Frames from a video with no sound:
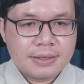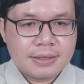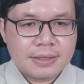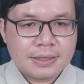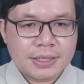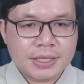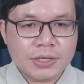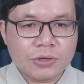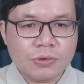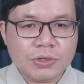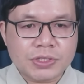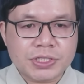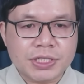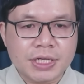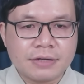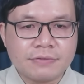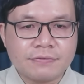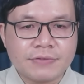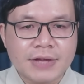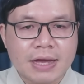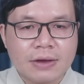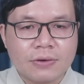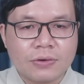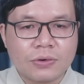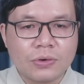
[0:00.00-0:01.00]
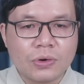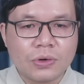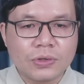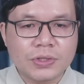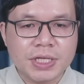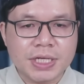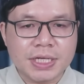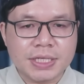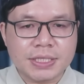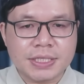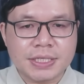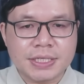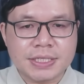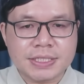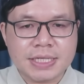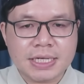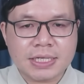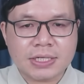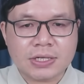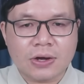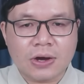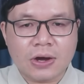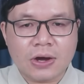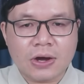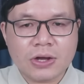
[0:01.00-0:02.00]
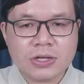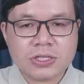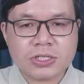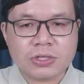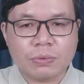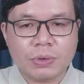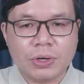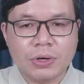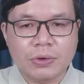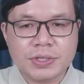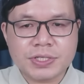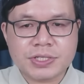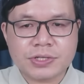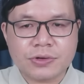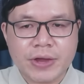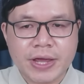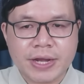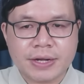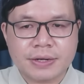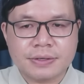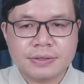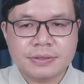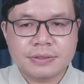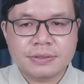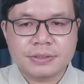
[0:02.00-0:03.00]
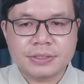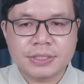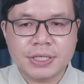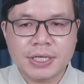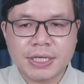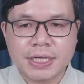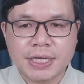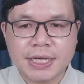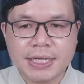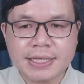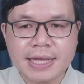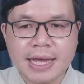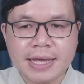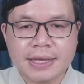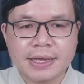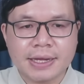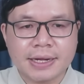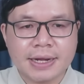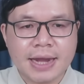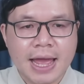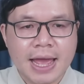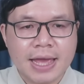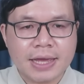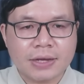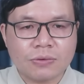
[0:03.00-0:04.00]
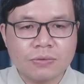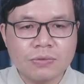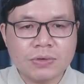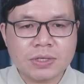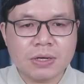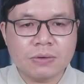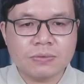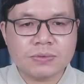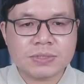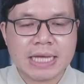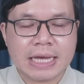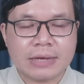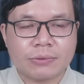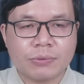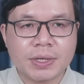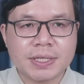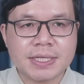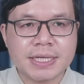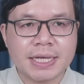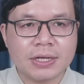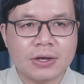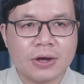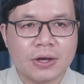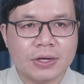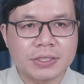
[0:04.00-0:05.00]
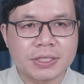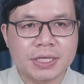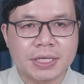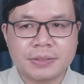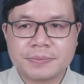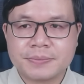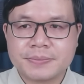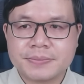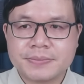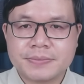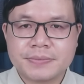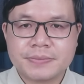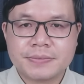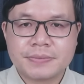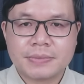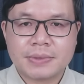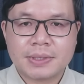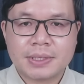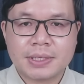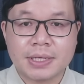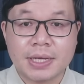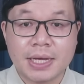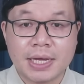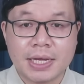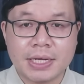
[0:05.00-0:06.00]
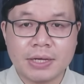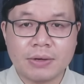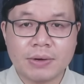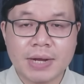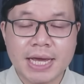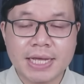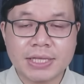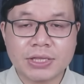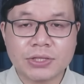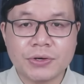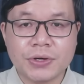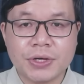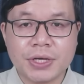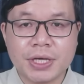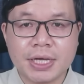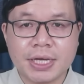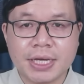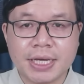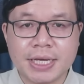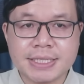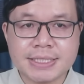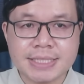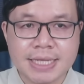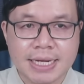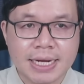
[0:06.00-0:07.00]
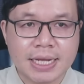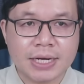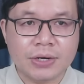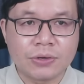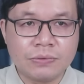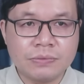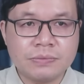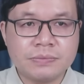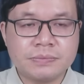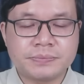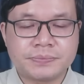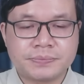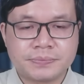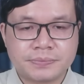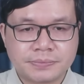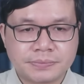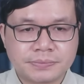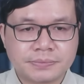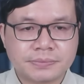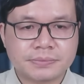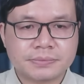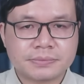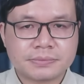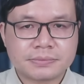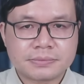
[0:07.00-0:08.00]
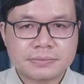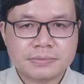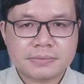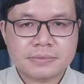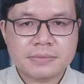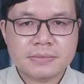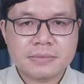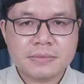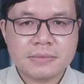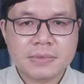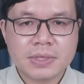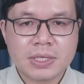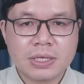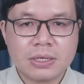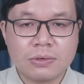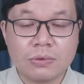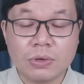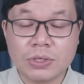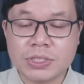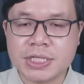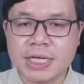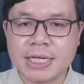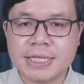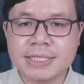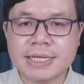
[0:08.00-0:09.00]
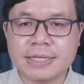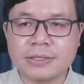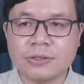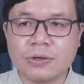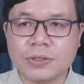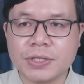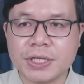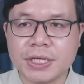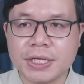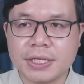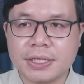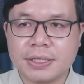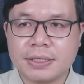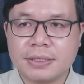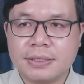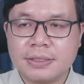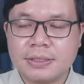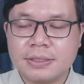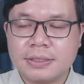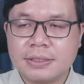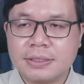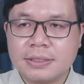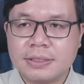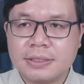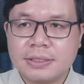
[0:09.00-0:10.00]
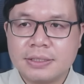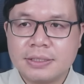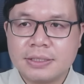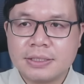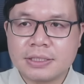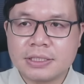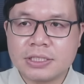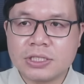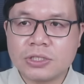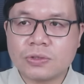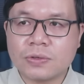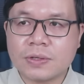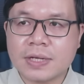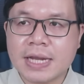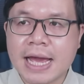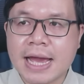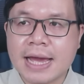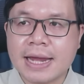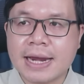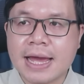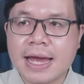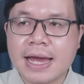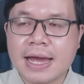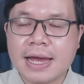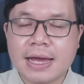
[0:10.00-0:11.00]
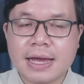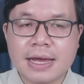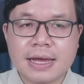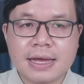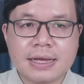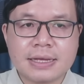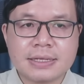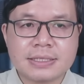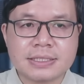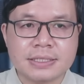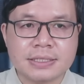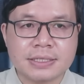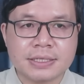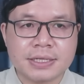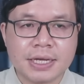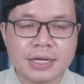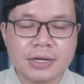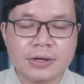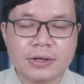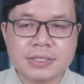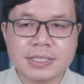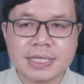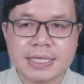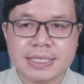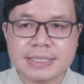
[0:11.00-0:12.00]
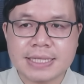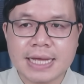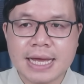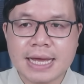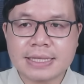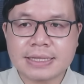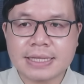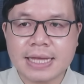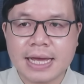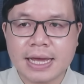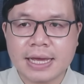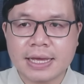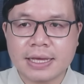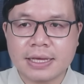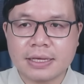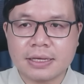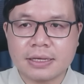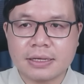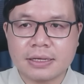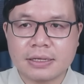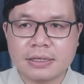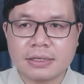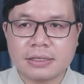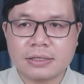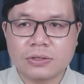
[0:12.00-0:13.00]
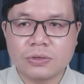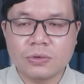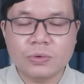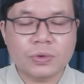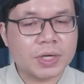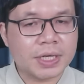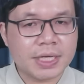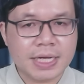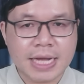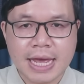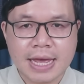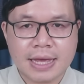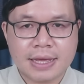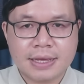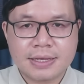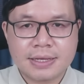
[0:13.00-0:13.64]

khi cuộc chiến vào khu đô thị thì rất khó cho quân đội Israel, những khí tài hiện đại cũng không giải quyết nhanh gọn được. À, điều này tôi nghĩ rằng là đúng. Cuộc chiến tranh đô thị như tôi đã, đã chứng kiến nó xảy ra tại à, Ukraine